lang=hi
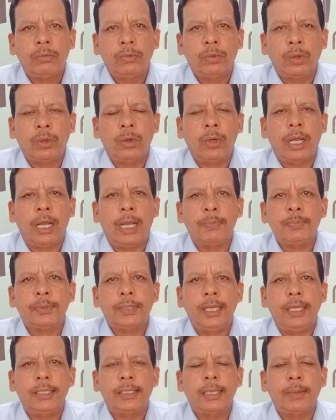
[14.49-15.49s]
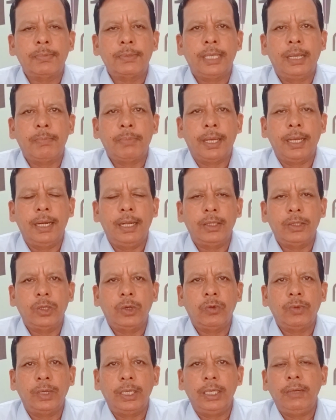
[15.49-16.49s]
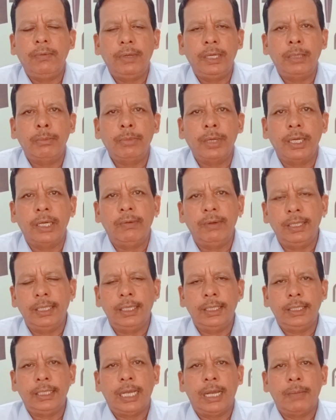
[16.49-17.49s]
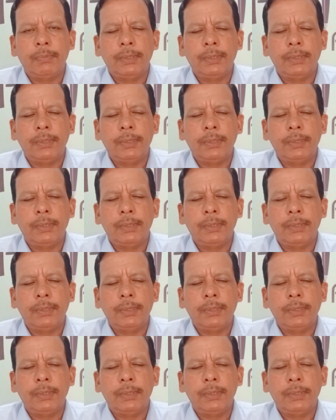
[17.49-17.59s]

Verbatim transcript: तो आपसे सबसे पहले तो वही विनम्र निवेदन कि